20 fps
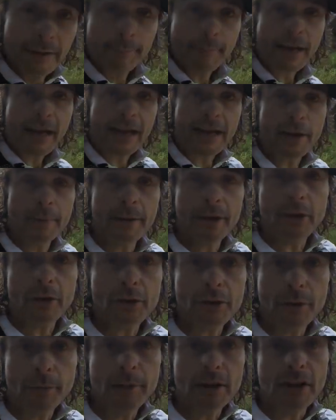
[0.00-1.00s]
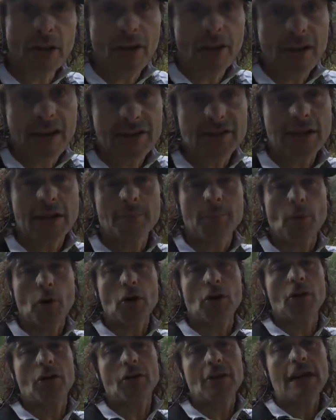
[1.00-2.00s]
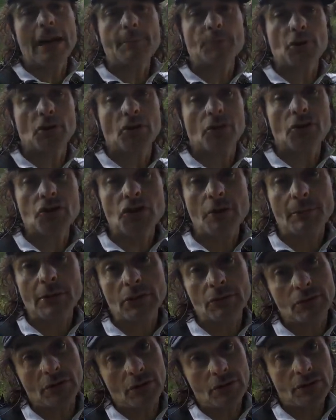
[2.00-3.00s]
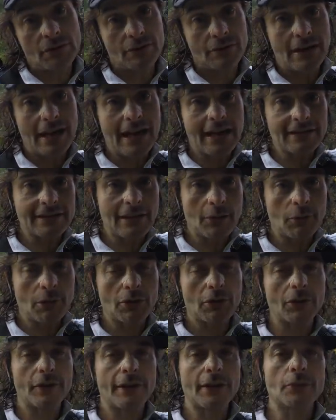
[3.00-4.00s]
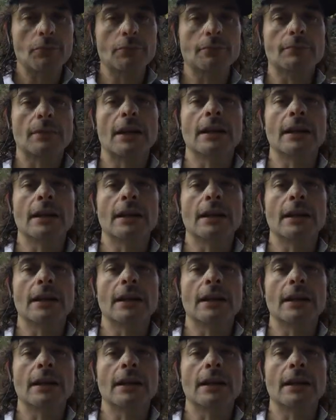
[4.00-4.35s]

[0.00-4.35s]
Venga, no me enrollo, vídeos que sean un poco rápido, 8 minutos. Hasta luego, deu.